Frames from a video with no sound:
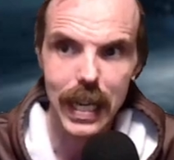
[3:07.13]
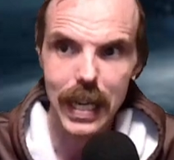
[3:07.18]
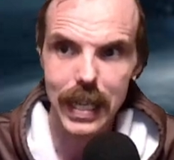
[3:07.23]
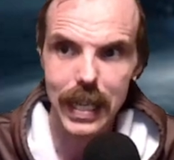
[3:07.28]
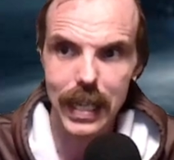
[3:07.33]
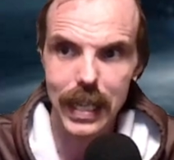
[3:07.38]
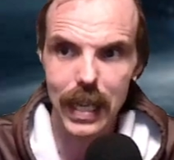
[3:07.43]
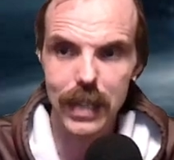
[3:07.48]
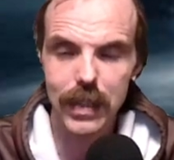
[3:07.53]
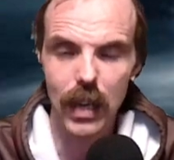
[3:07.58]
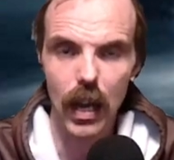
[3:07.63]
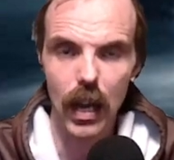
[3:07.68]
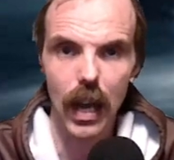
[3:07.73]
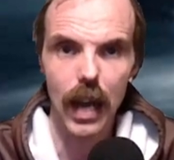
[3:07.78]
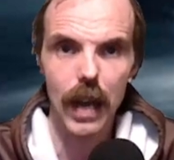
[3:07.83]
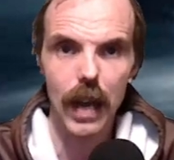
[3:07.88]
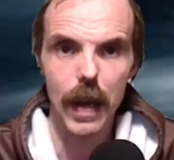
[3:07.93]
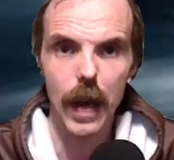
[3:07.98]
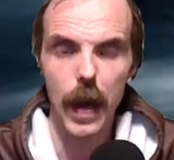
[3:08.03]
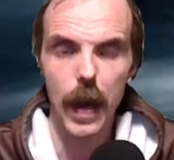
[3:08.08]
dass
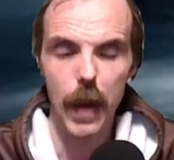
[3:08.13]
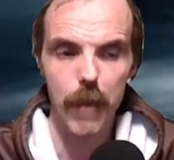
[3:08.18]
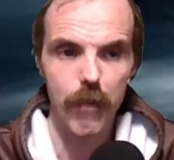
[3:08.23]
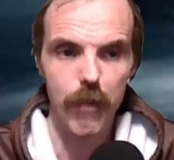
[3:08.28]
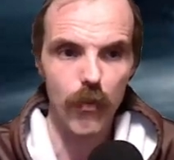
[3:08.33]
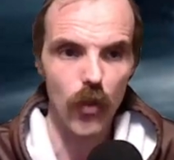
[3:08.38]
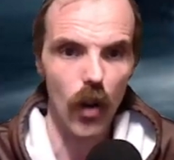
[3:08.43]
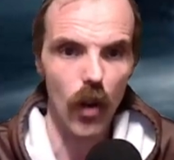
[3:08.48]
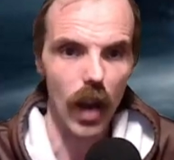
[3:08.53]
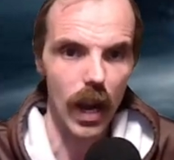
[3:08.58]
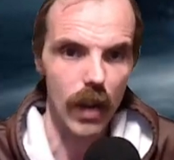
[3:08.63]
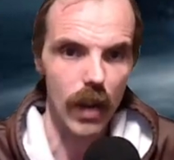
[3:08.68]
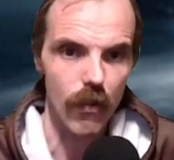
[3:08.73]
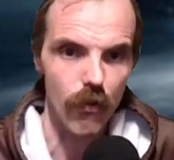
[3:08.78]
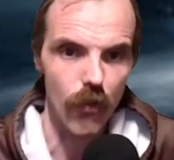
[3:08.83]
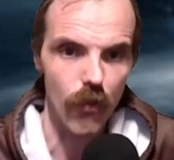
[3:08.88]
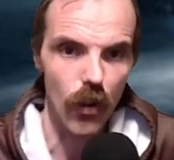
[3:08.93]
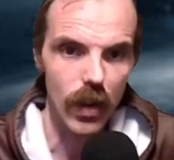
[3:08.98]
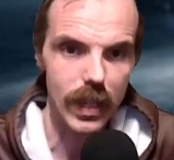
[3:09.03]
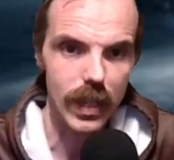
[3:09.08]
da ähm, noch ein
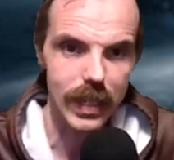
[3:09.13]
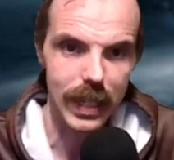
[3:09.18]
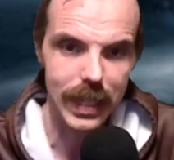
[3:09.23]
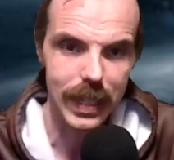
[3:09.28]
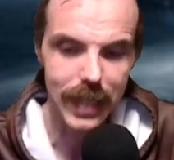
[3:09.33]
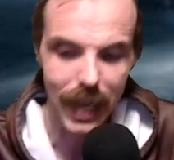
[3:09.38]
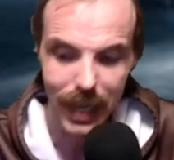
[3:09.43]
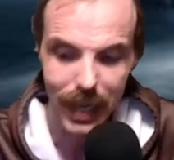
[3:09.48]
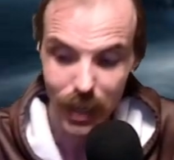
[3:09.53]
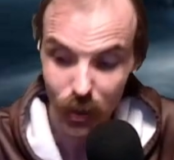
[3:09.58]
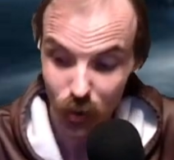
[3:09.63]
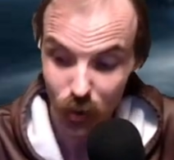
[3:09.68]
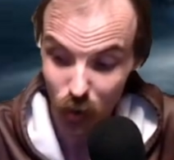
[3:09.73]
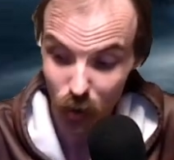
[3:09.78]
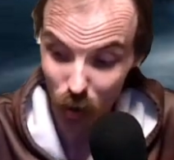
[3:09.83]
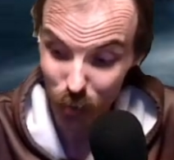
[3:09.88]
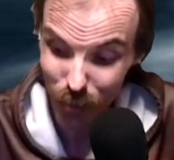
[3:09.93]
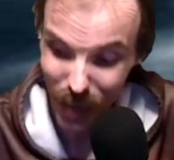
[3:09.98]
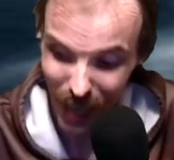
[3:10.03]
wirklicher Teil kommt.